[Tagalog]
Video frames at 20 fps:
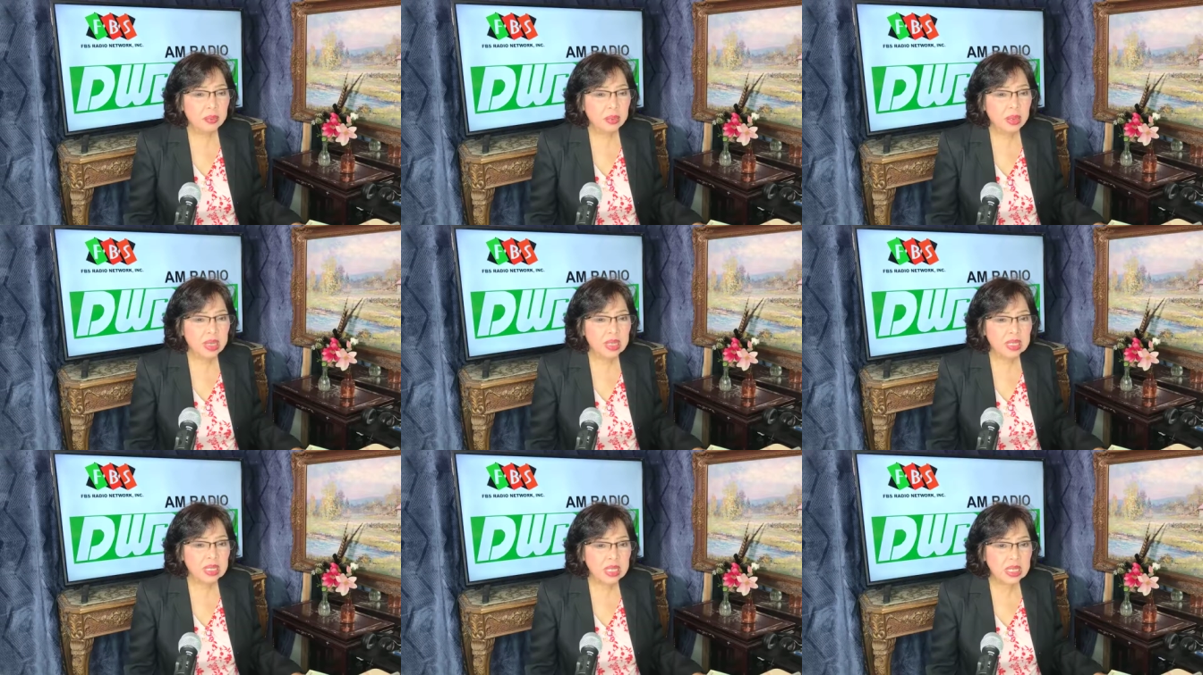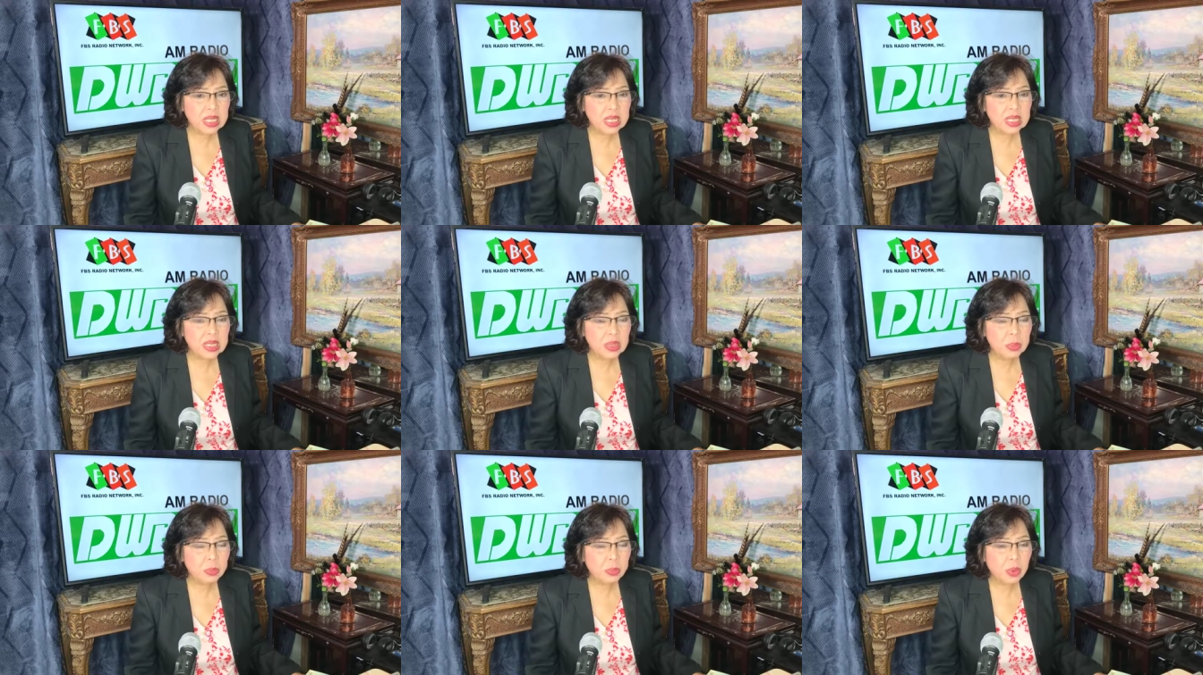Pag
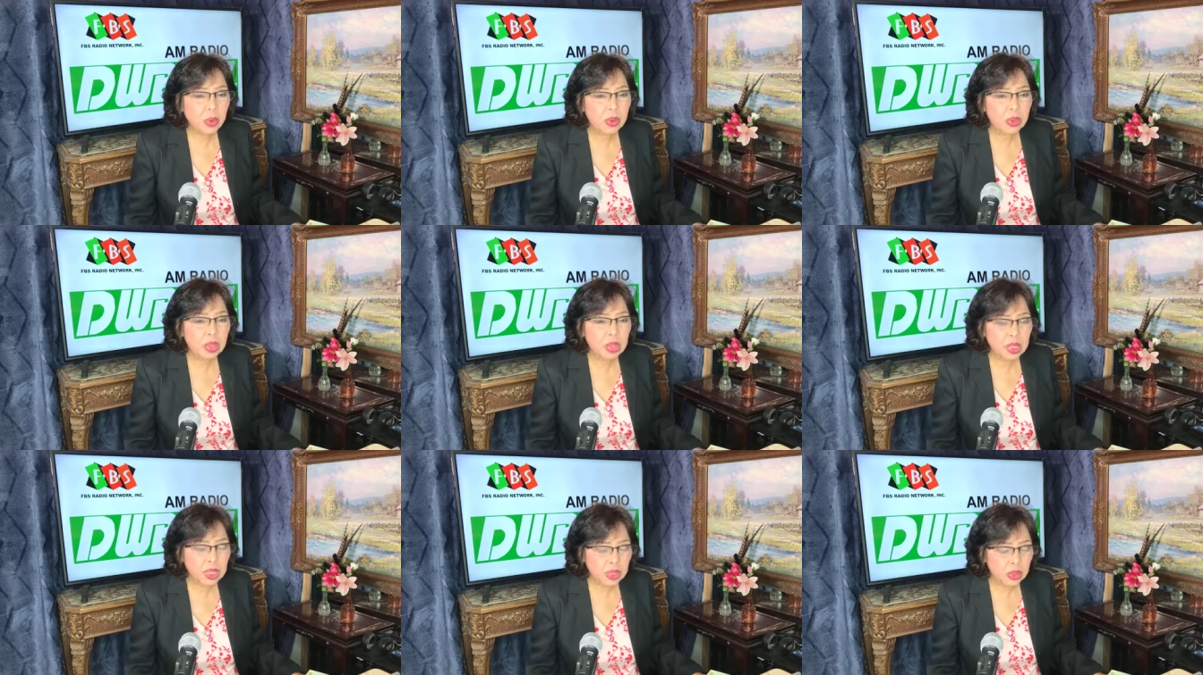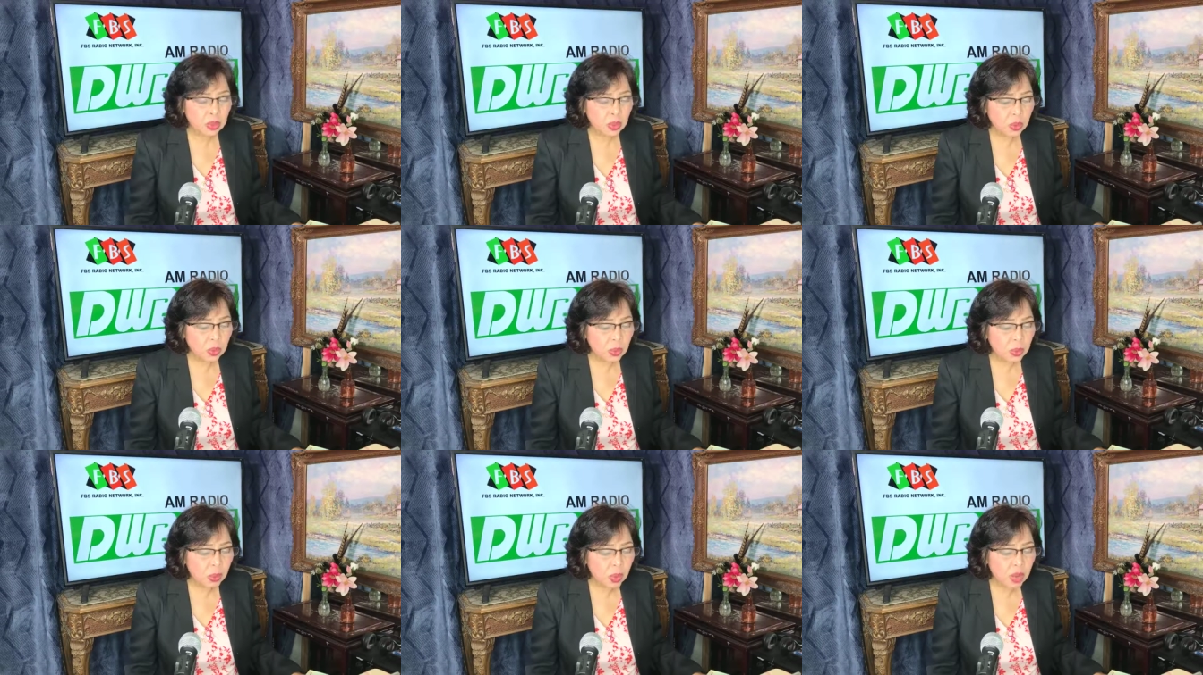sinisipon,
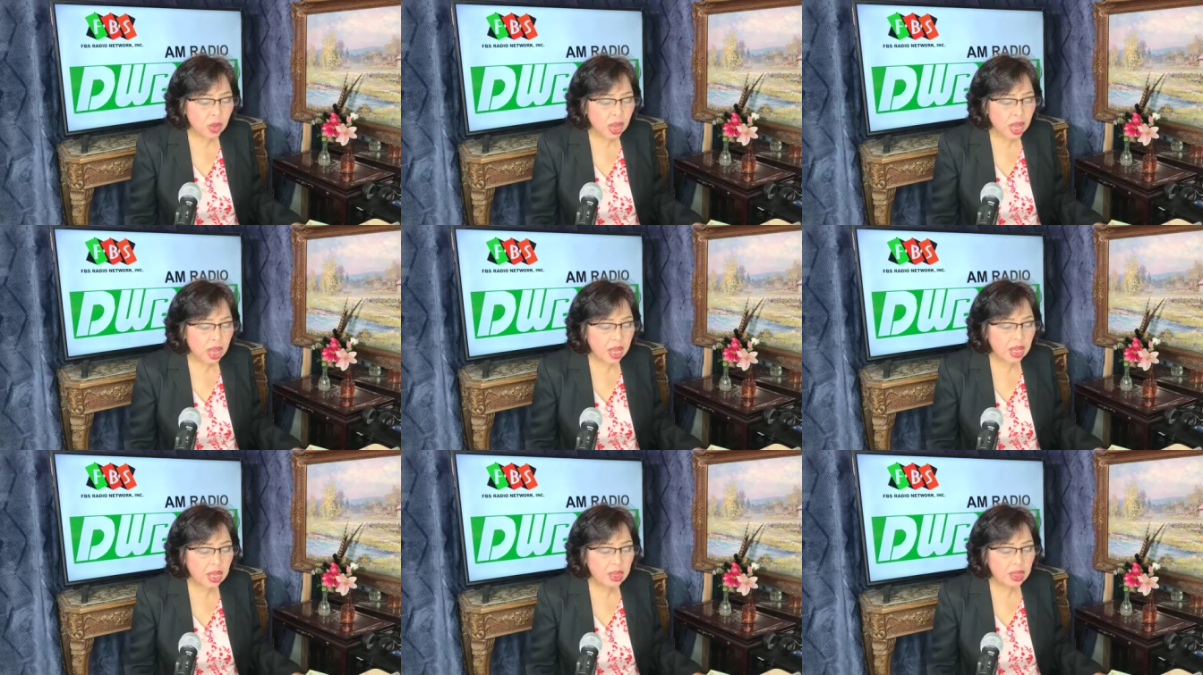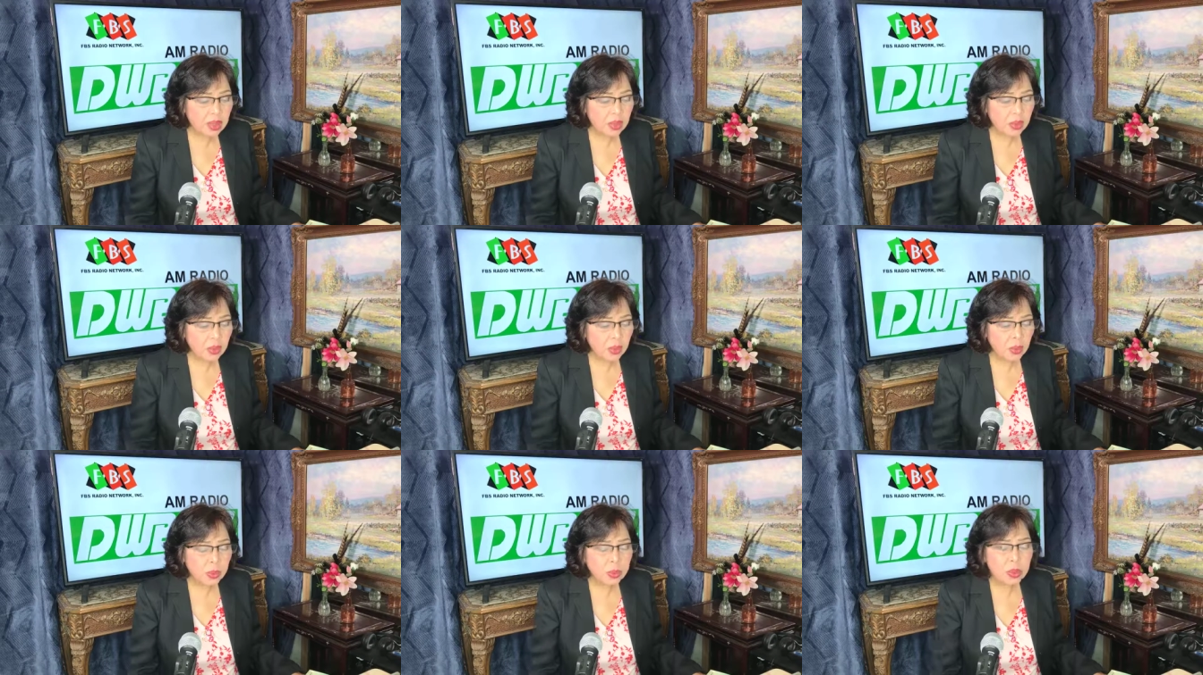inuubo ka,
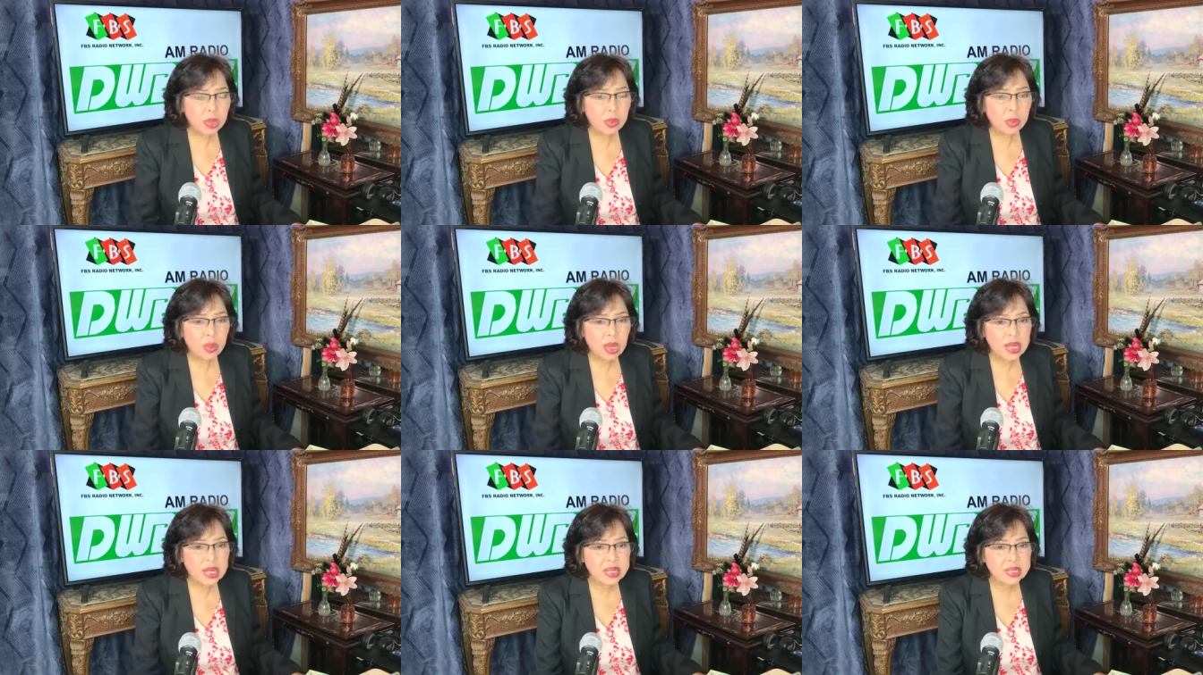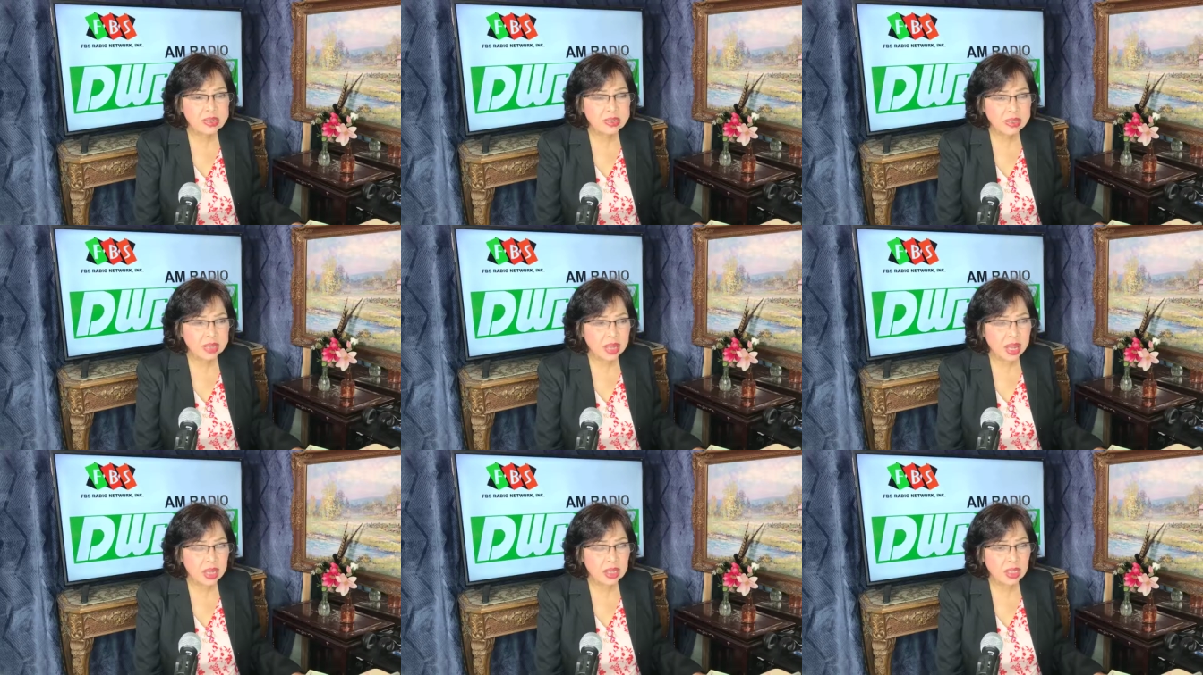uminom ka ng
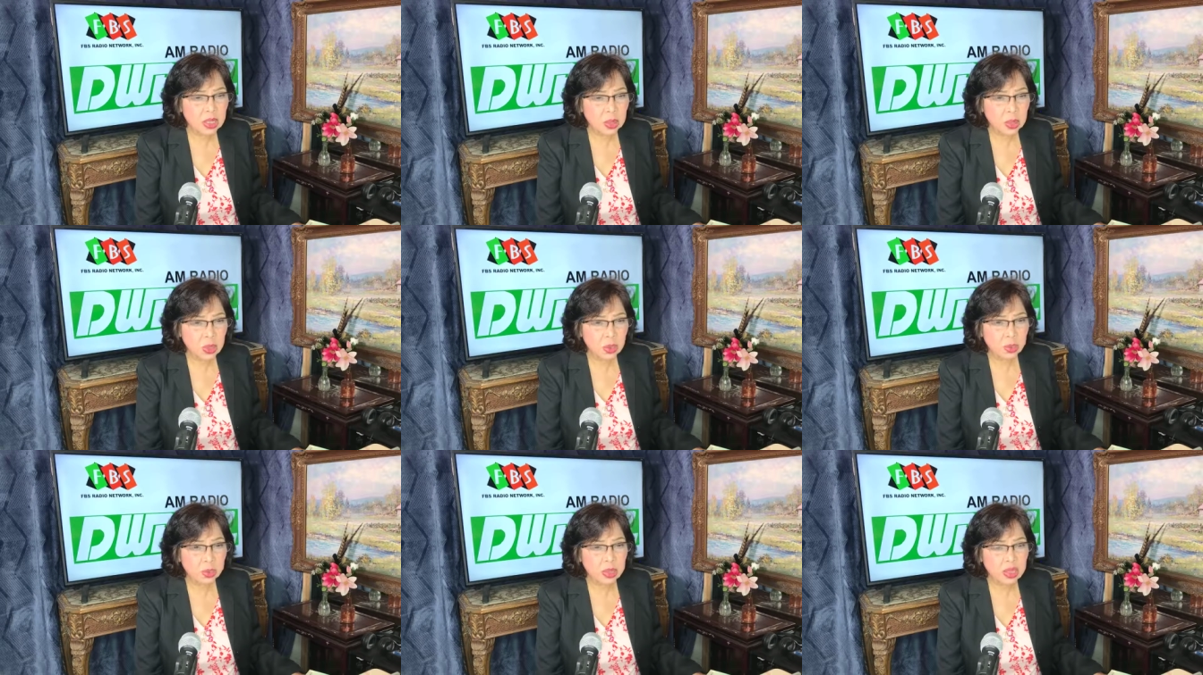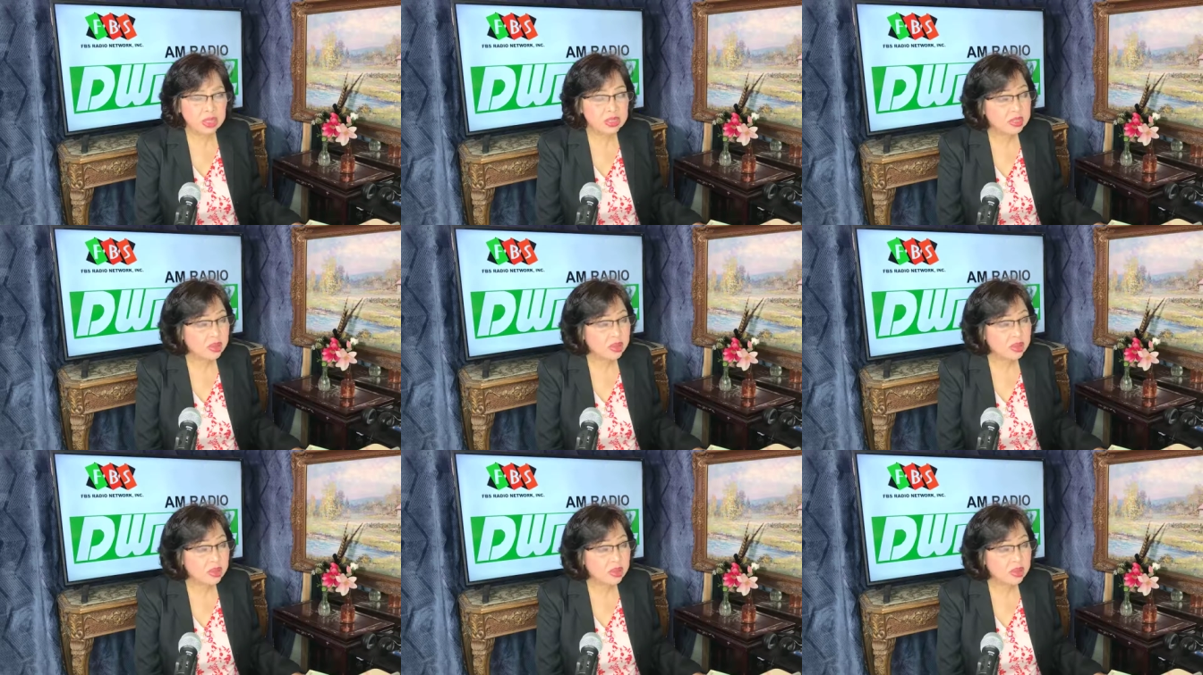saganang tubig.